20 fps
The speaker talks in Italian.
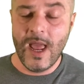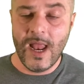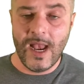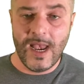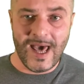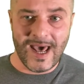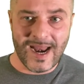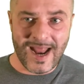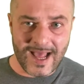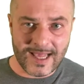
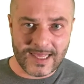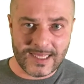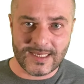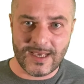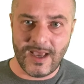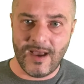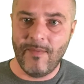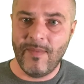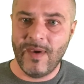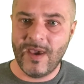La
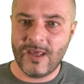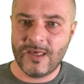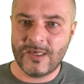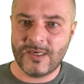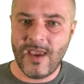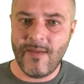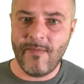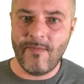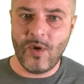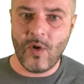razza, per
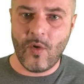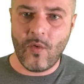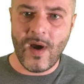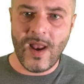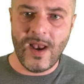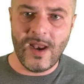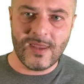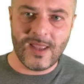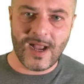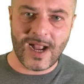esempio,
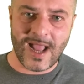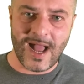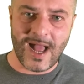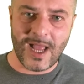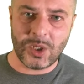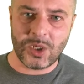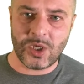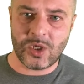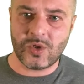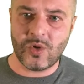quelle da
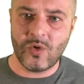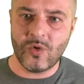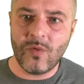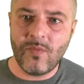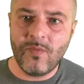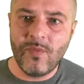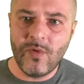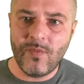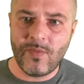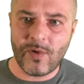caccia
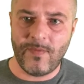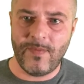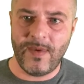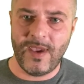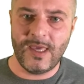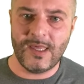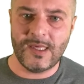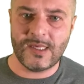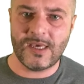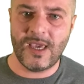sono più
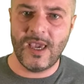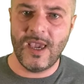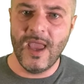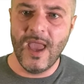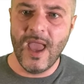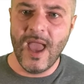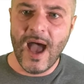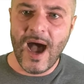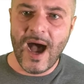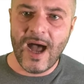propense
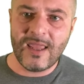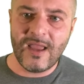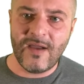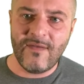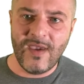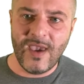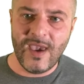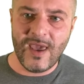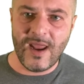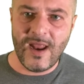ad
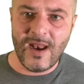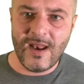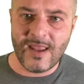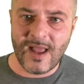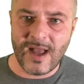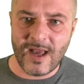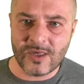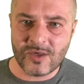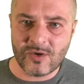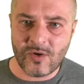avere il
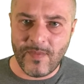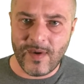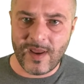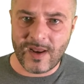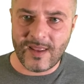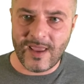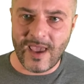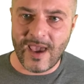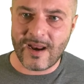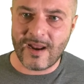naso
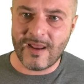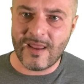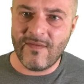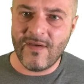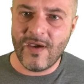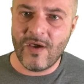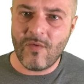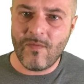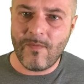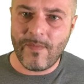per terra ed
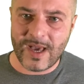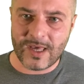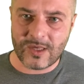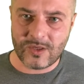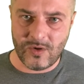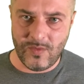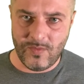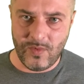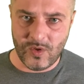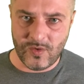avere un
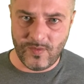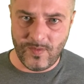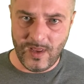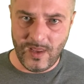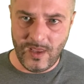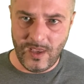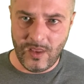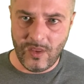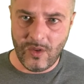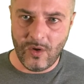passo più
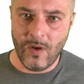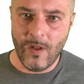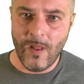spedito.